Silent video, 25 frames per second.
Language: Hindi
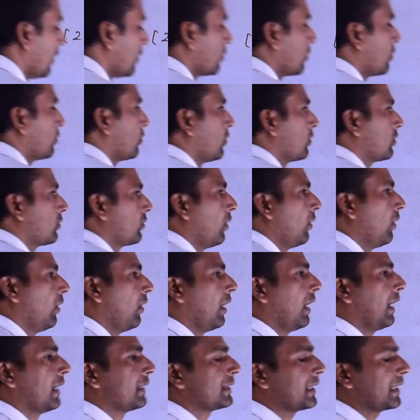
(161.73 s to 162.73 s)
तो दोस्तों
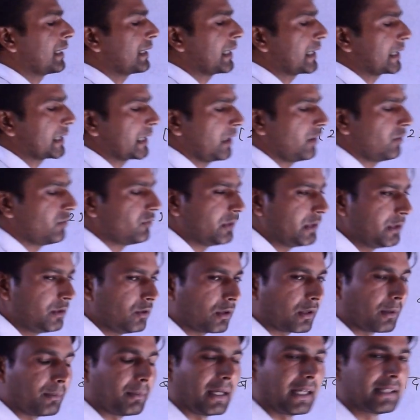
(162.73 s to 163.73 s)
आशा करता हूँ
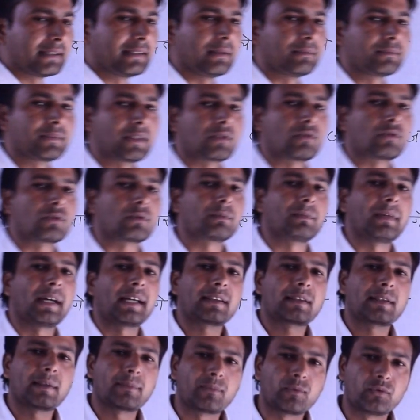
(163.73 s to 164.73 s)
वीडियो के माध्यम से कुछ
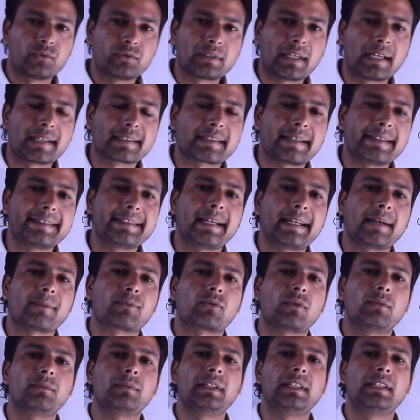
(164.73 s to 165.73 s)
महत्वपूर्ण जानकारी
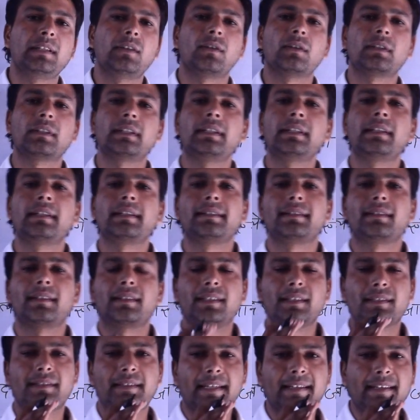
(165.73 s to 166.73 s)
आपको मिली होगी
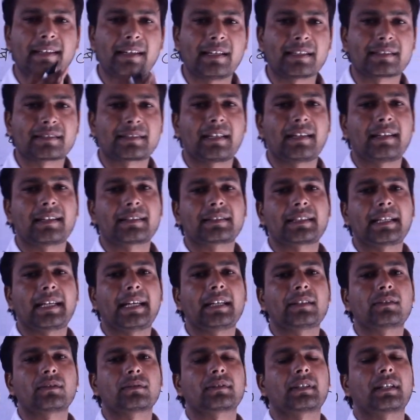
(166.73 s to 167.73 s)
यदि चैनल अच्छा लगता
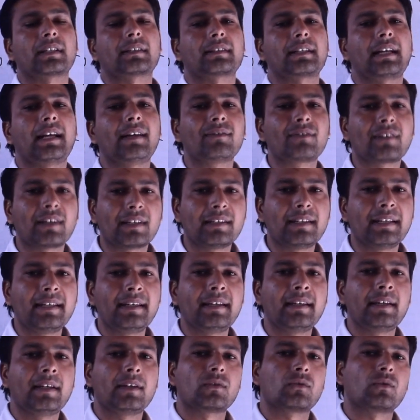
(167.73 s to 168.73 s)
है तो सब्सक्राइब कर लें
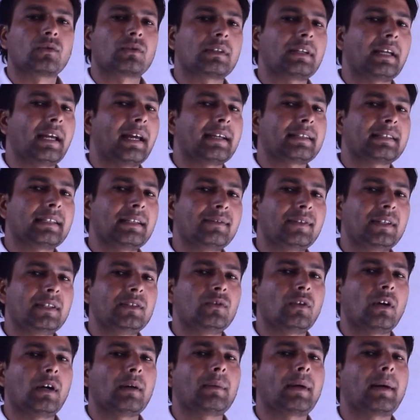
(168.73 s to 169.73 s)
क्योंकि ऐसे
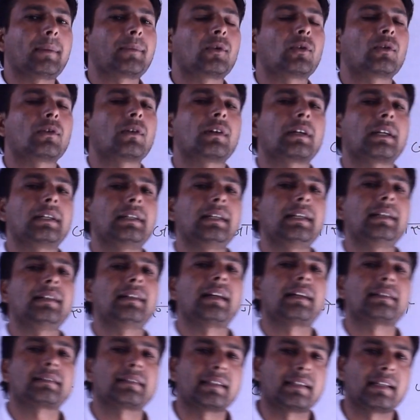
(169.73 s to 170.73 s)
वीडियो हम आप लोगों के लिए
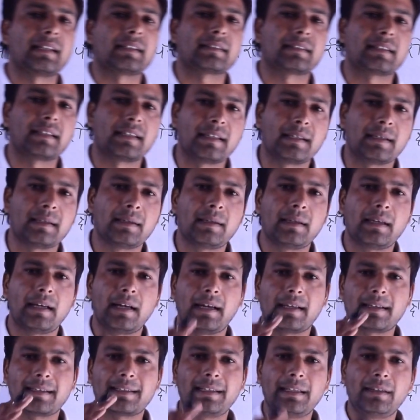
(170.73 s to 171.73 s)
लाते रहते हैं
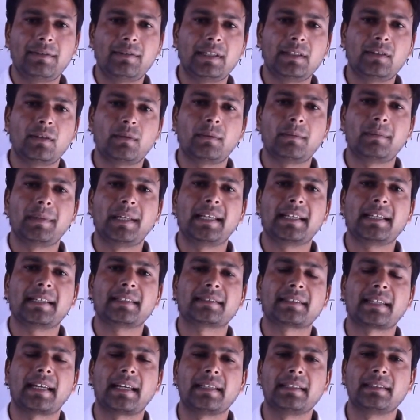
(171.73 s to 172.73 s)
अगले वीडियो में मिलेंगे
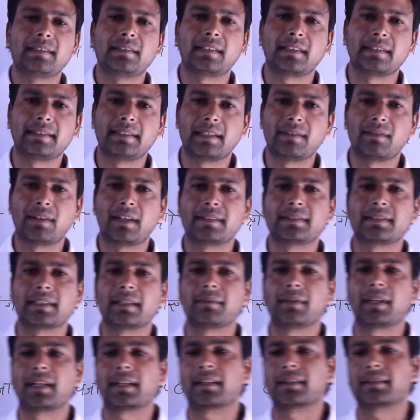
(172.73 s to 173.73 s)
जय हिंद धन्यवाद
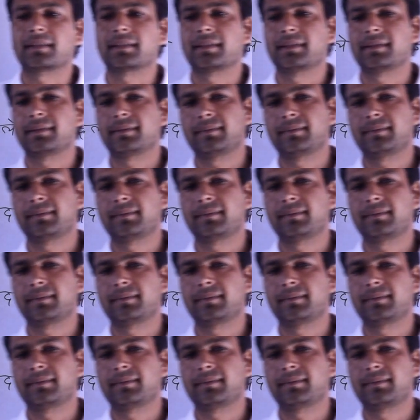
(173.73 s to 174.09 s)
जय भारत